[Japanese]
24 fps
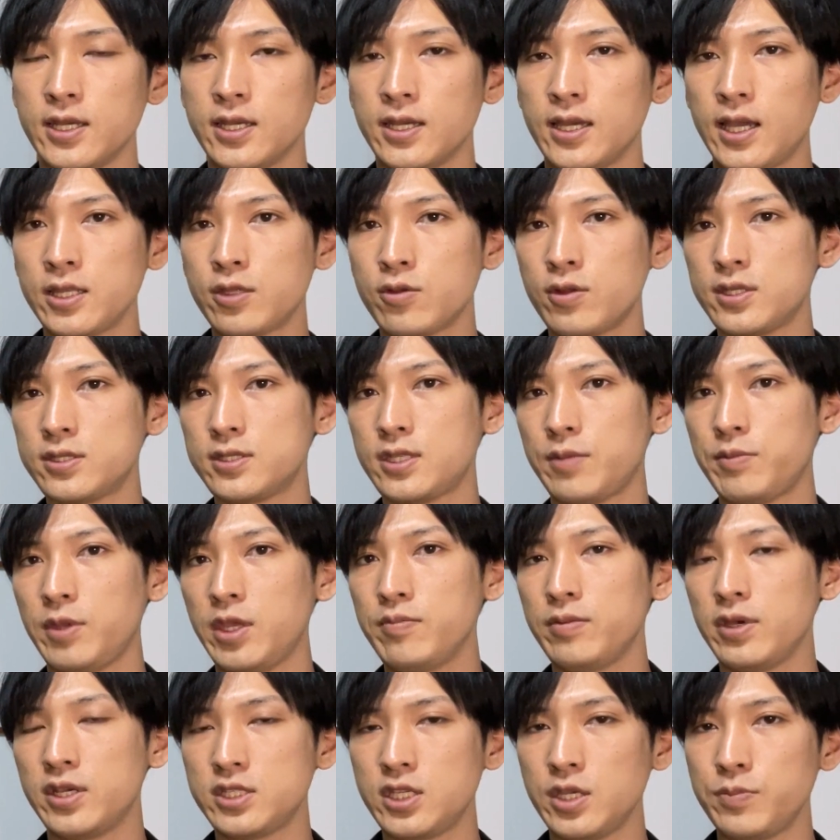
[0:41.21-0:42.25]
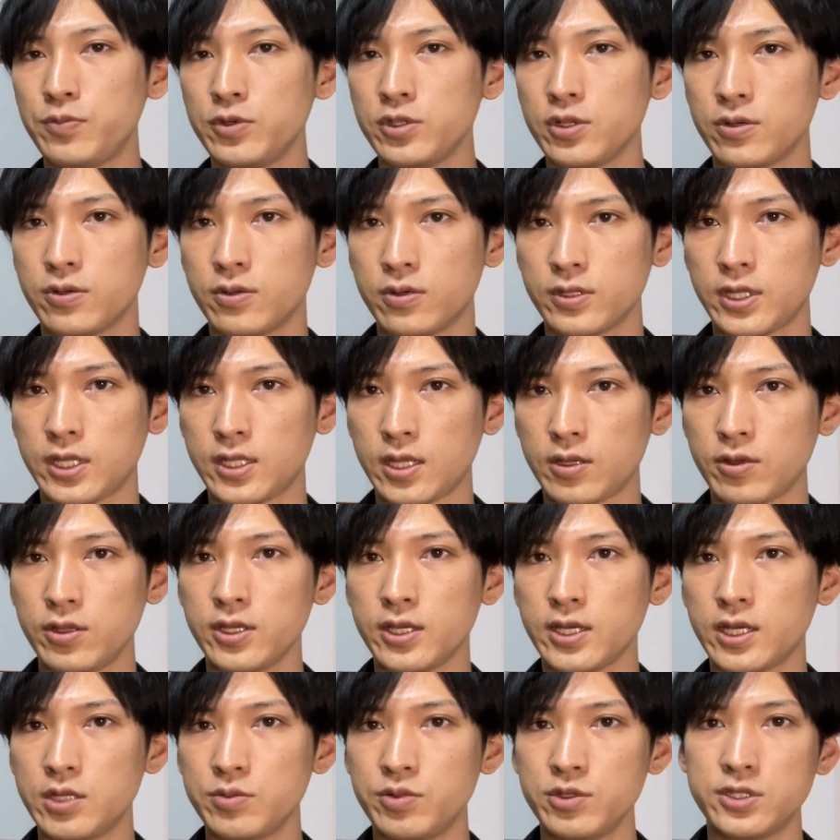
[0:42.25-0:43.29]
あとですね、メンバーシップの方で
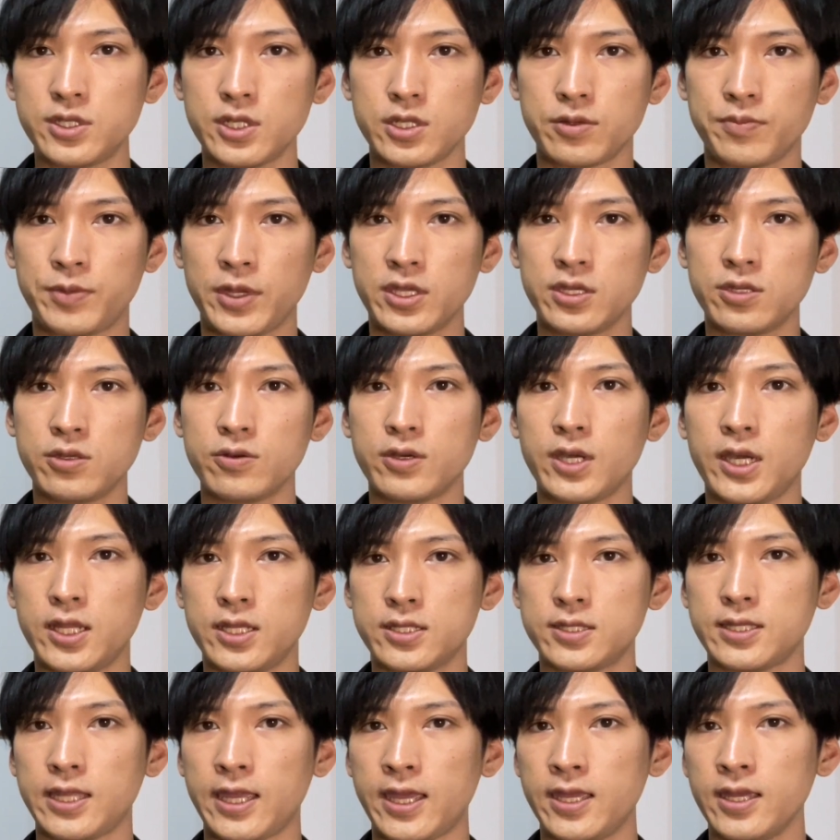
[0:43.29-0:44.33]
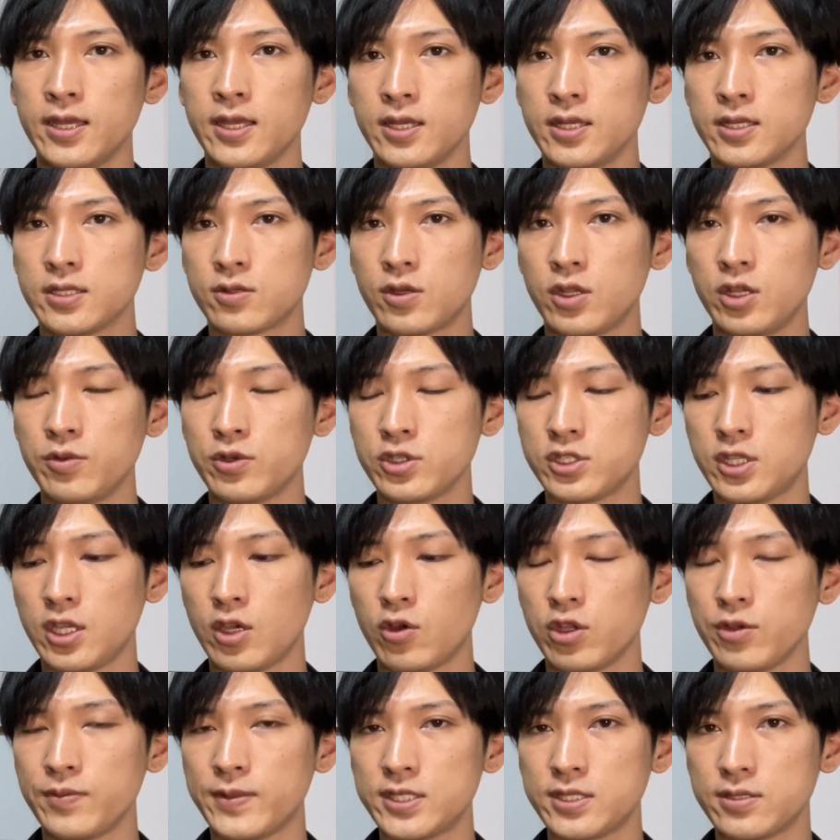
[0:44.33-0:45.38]
テクニカル分析の勉強会ですね、それもしてお
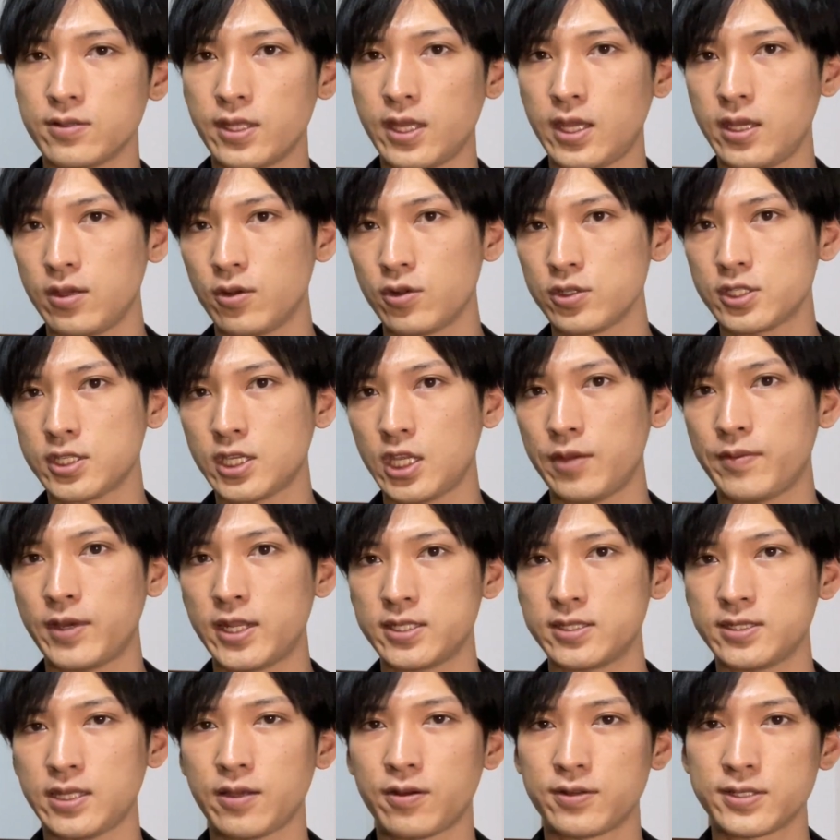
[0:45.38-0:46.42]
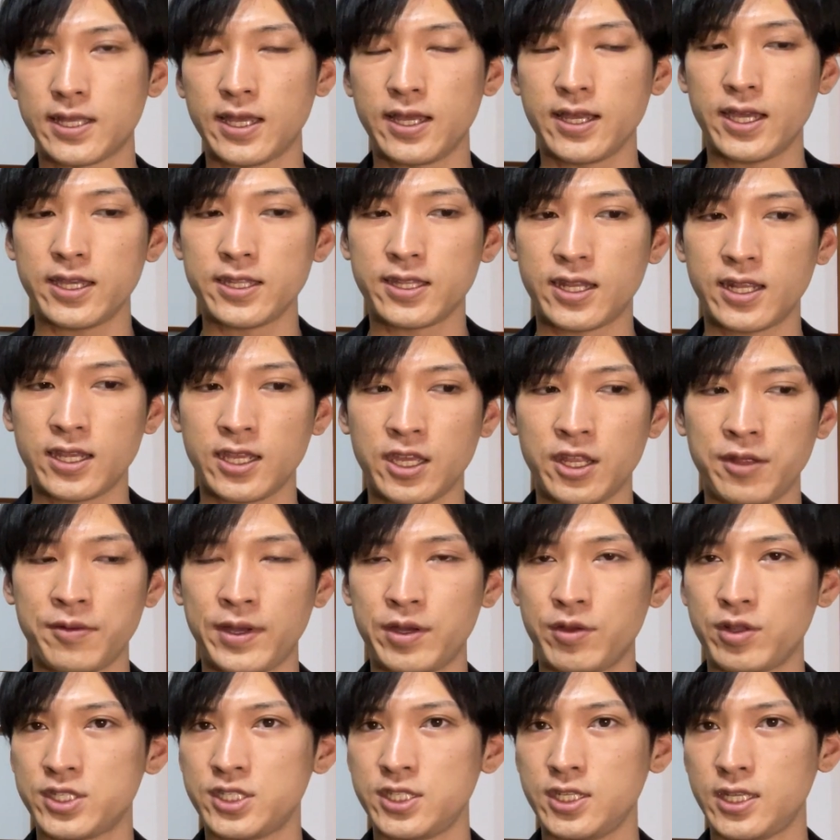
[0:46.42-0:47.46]
りますので、よろしければですね、ご参加いただければ
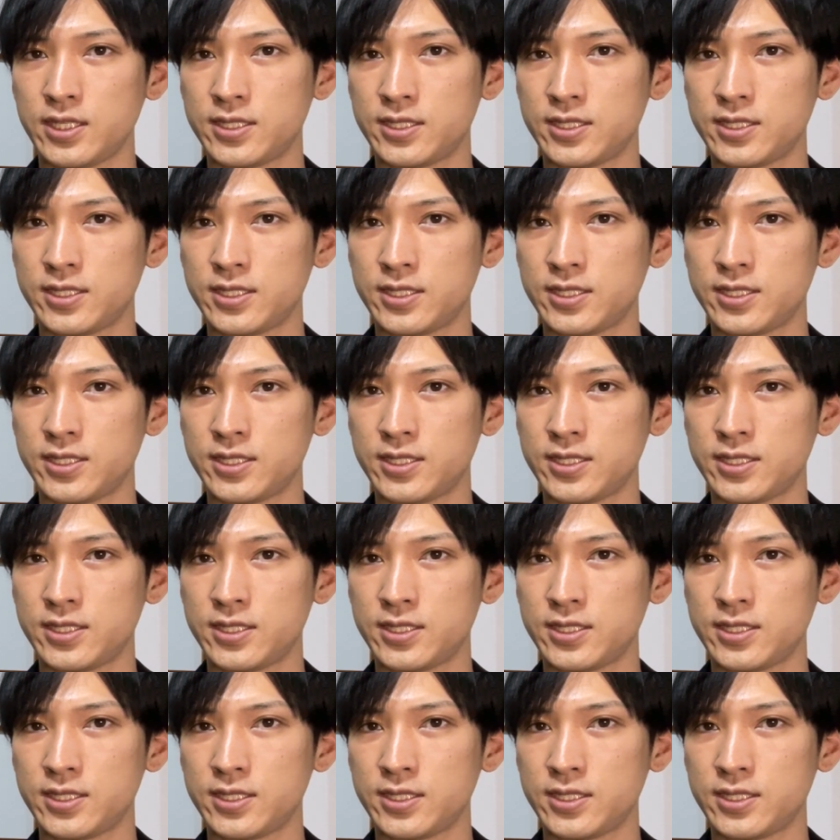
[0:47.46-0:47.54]
嬉しいで